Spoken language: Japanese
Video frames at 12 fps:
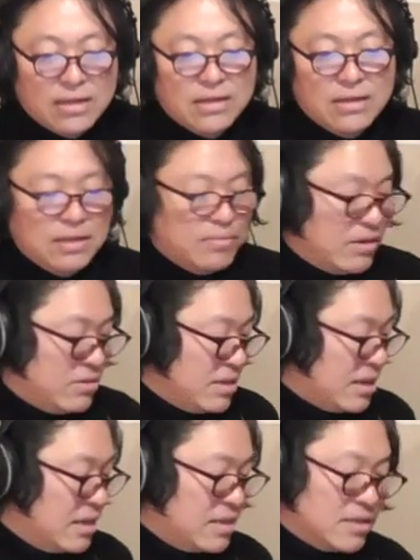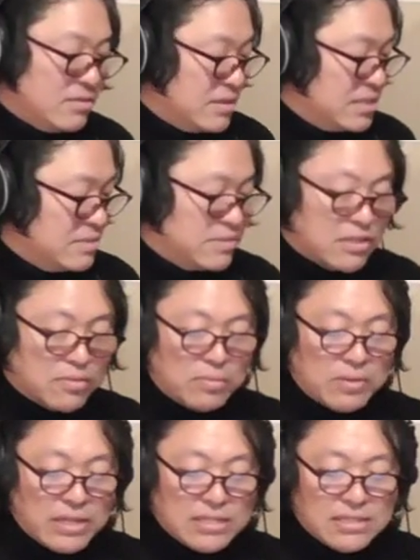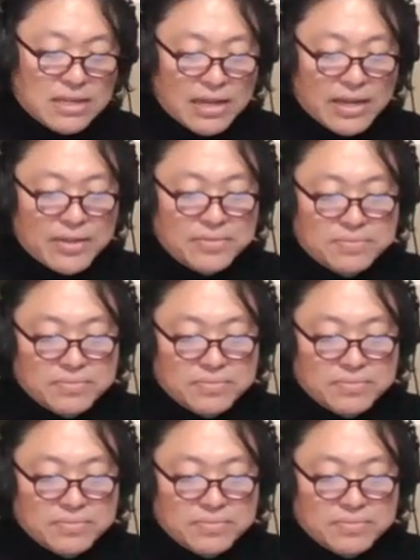い今これ流れてきたのは西村智美です。はい